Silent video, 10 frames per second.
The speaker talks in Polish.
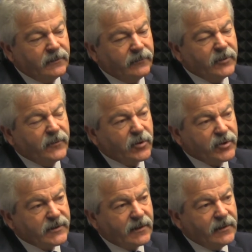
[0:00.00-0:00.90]
być
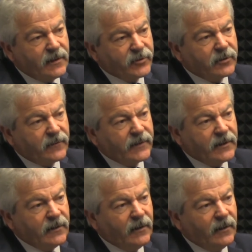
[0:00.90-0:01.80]
wykorzystany na
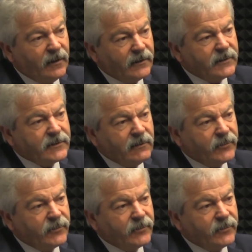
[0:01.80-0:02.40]
przygotowanie e, tej całej